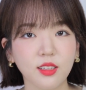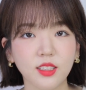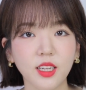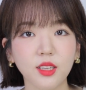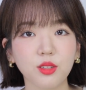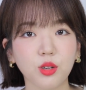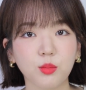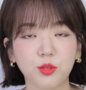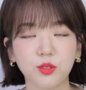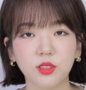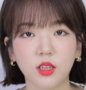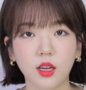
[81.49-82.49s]
크리에이터
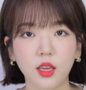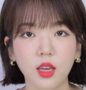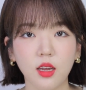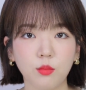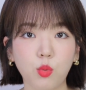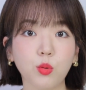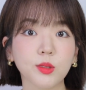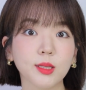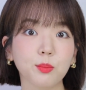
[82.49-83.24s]
분들에게 복지